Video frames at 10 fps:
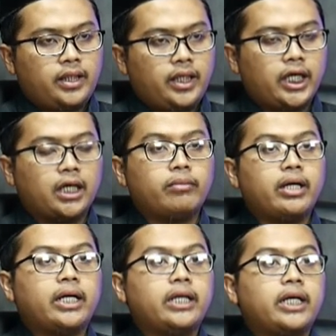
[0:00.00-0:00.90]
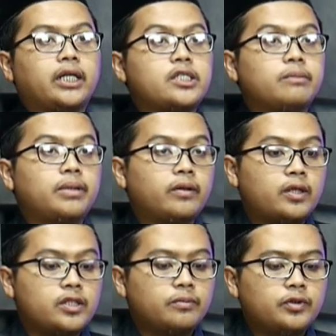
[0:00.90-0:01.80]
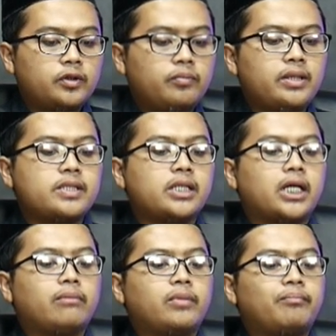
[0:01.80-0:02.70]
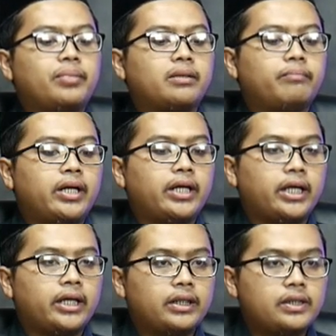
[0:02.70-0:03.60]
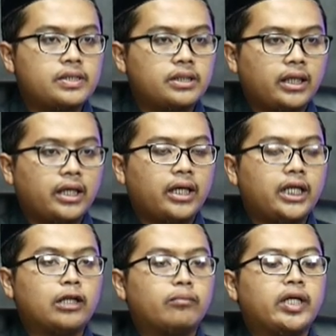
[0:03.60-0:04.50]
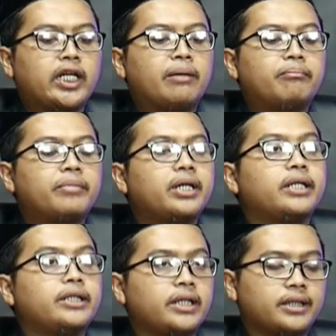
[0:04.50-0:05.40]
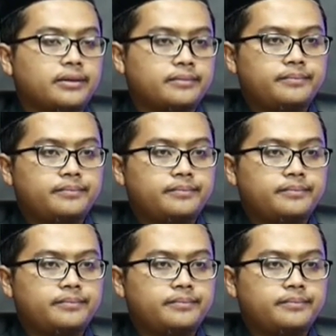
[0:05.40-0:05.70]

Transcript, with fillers: yang mana dengan sebab tersebut bisa memperbanyak rezeki dan menambahnya.